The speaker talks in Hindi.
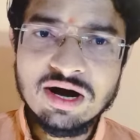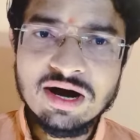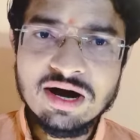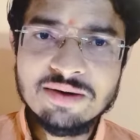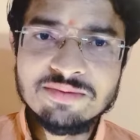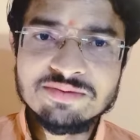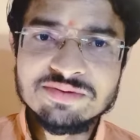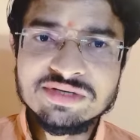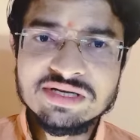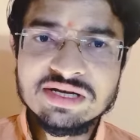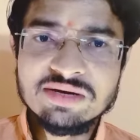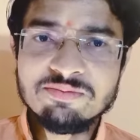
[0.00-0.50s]

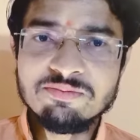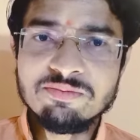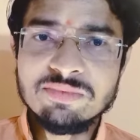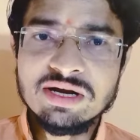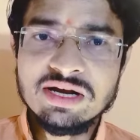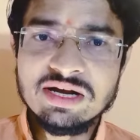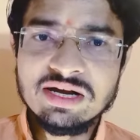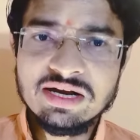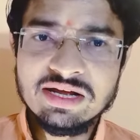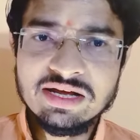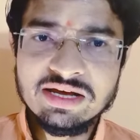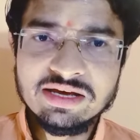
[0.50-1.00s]
आपसे
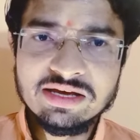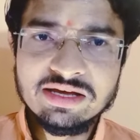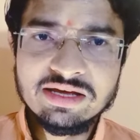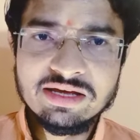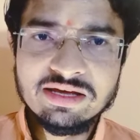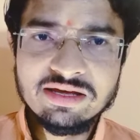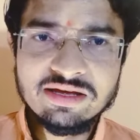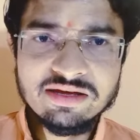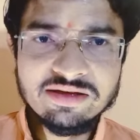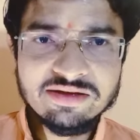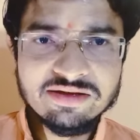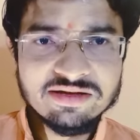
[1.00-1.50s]
मिलने
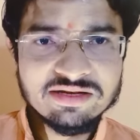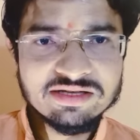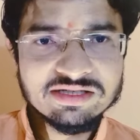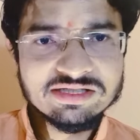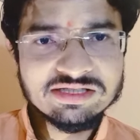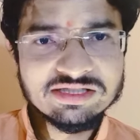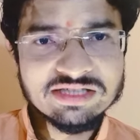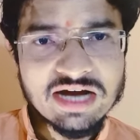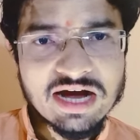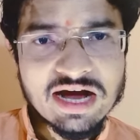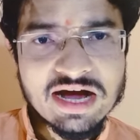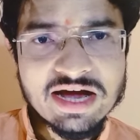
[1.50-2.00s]
की
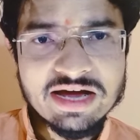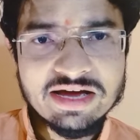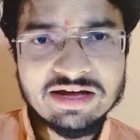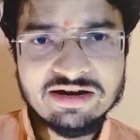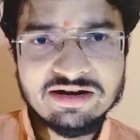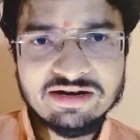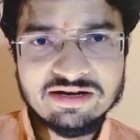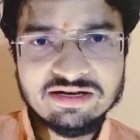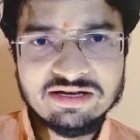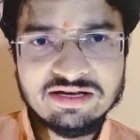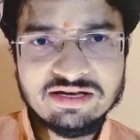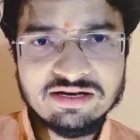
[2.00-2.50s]
चाह
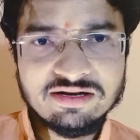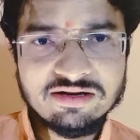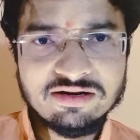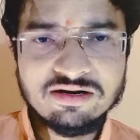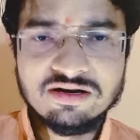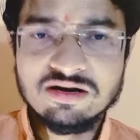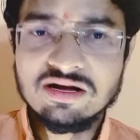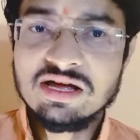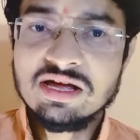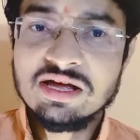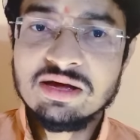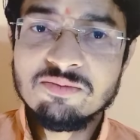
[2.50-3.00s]
रखेगा
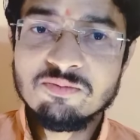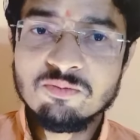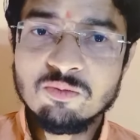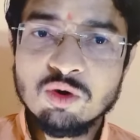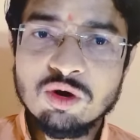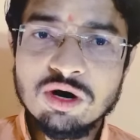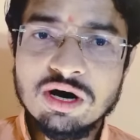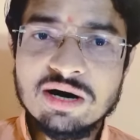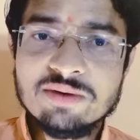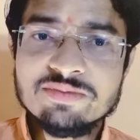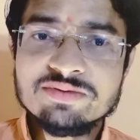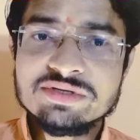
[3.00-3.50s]
वो
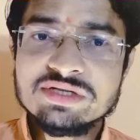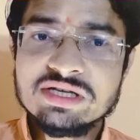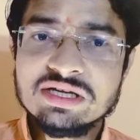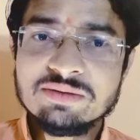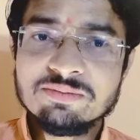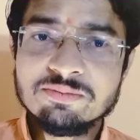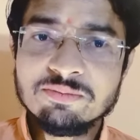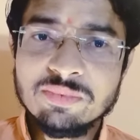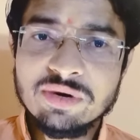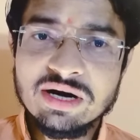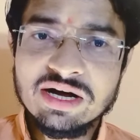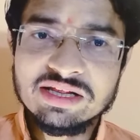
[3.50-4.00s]
आपसे
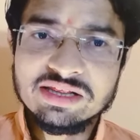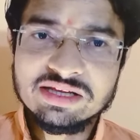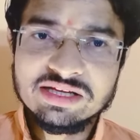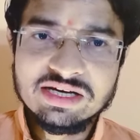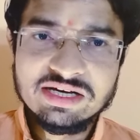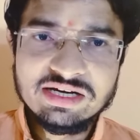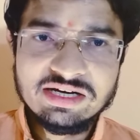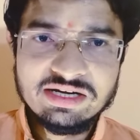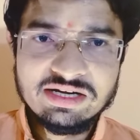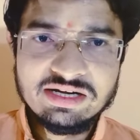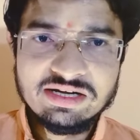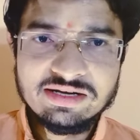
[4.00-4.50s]
बात
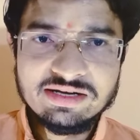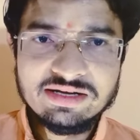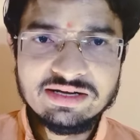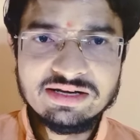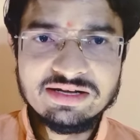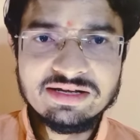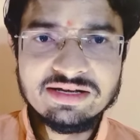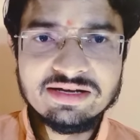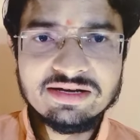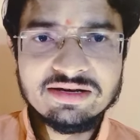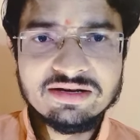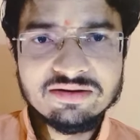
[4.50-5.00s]
करने के
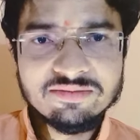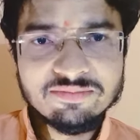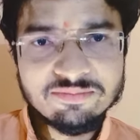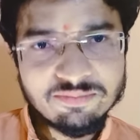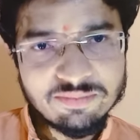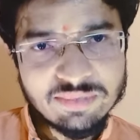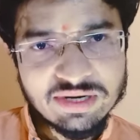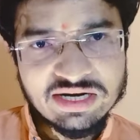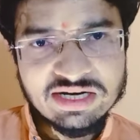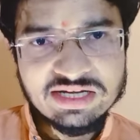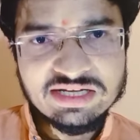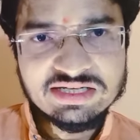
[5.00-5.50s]
लिए
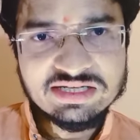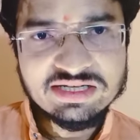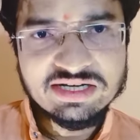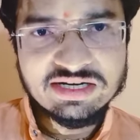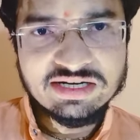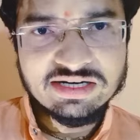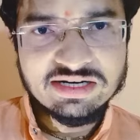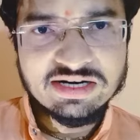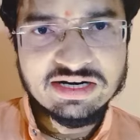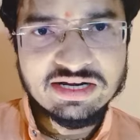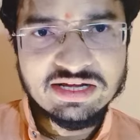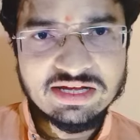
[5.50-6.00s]

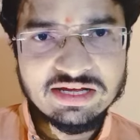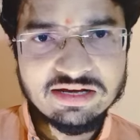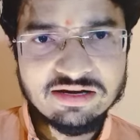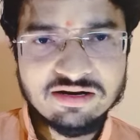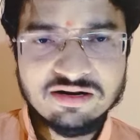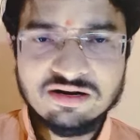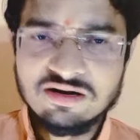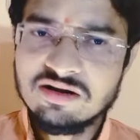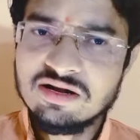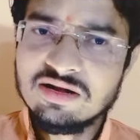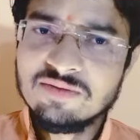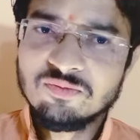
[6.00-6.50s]
परेशान
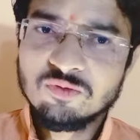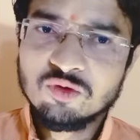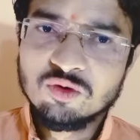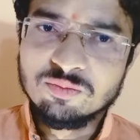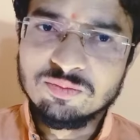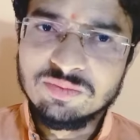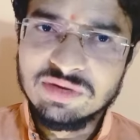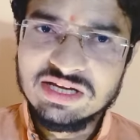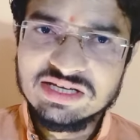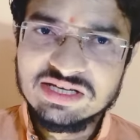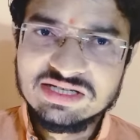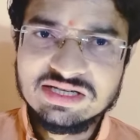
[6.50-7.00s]
रहेगा तो
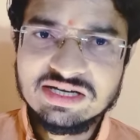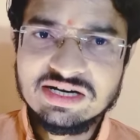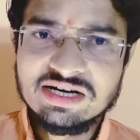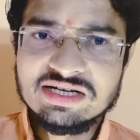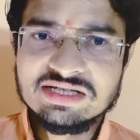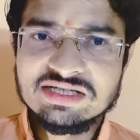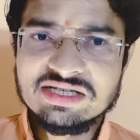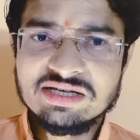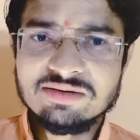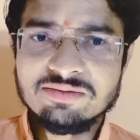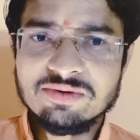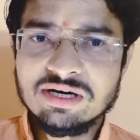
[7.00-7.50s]
मेष
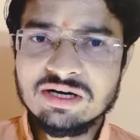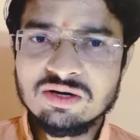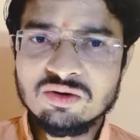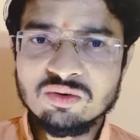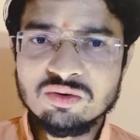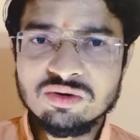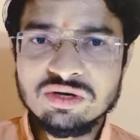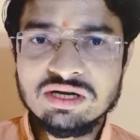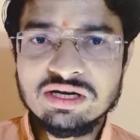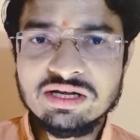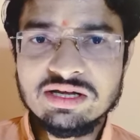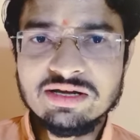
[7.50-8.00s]
राशि वालों
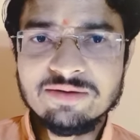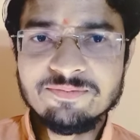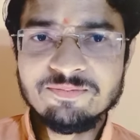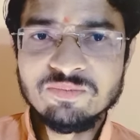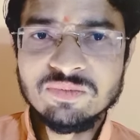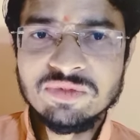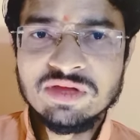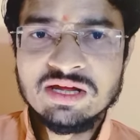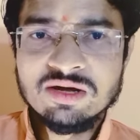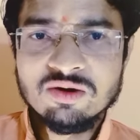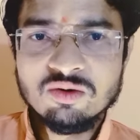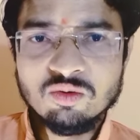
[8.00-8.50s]
के लिए
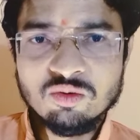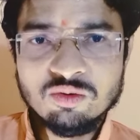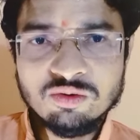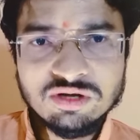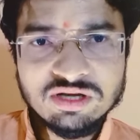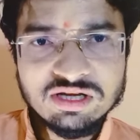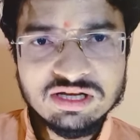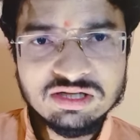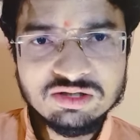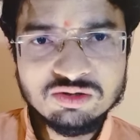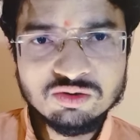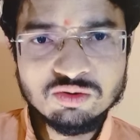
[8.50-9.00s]

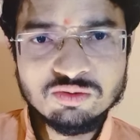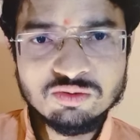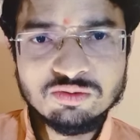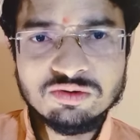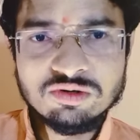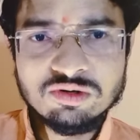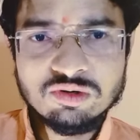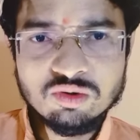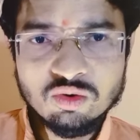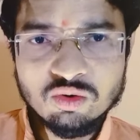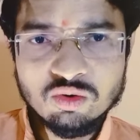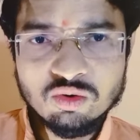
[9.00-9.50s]
उनके जो
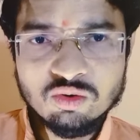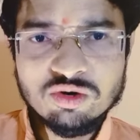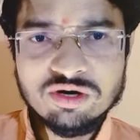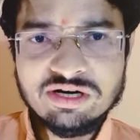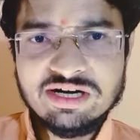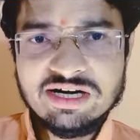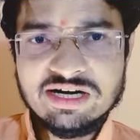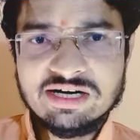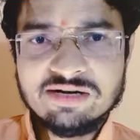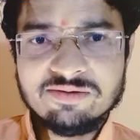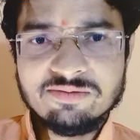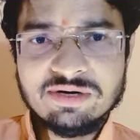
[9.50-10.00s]
नो
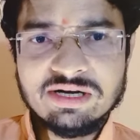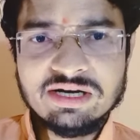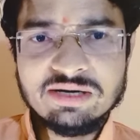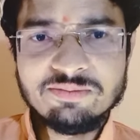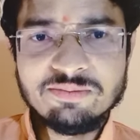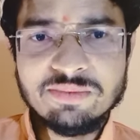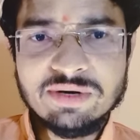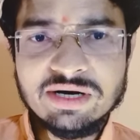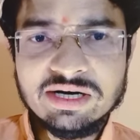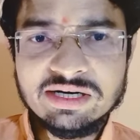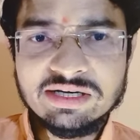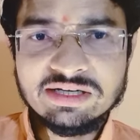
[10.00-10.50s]
कांटेक्ट वाले
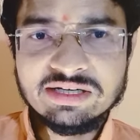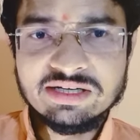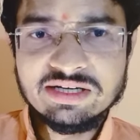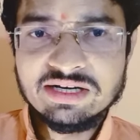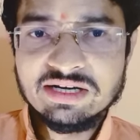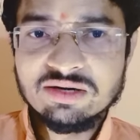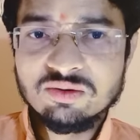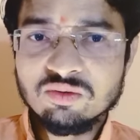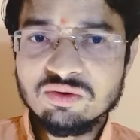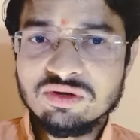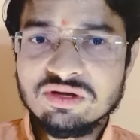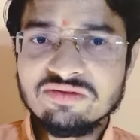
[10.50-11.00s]
पार्टनर
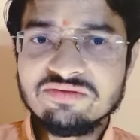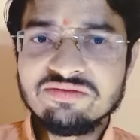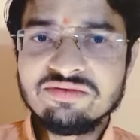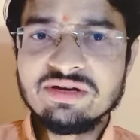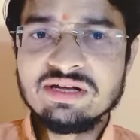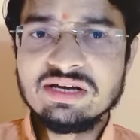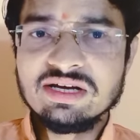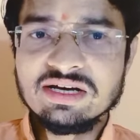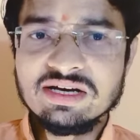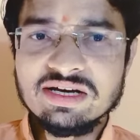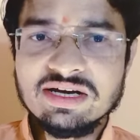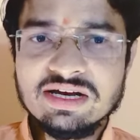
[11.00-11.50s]
हैं उनकी
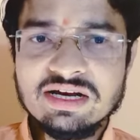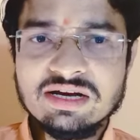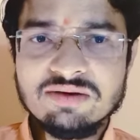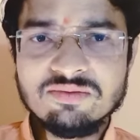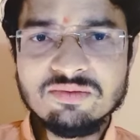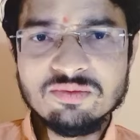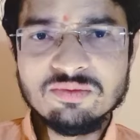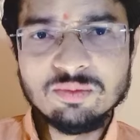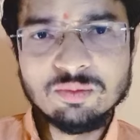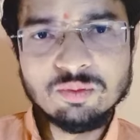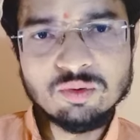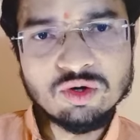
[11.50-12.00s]
फीलिंग है ना
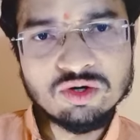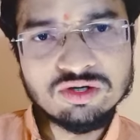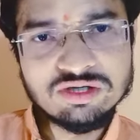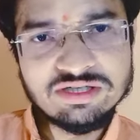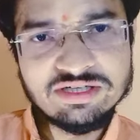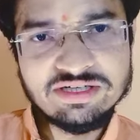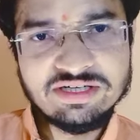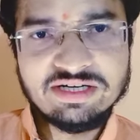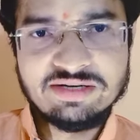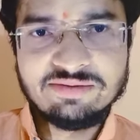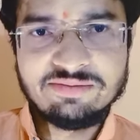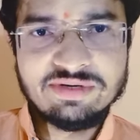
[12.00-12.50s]
वो
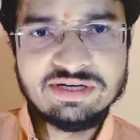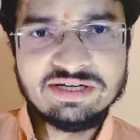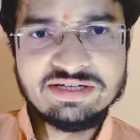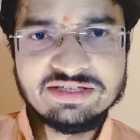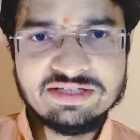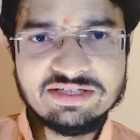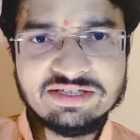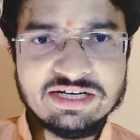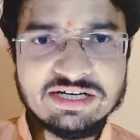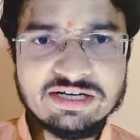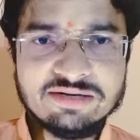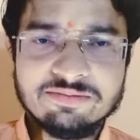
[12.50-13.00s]
पॉजिटिव है
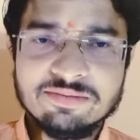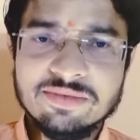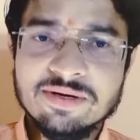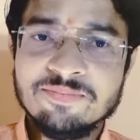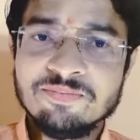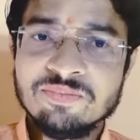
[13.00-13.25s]
स्टेट में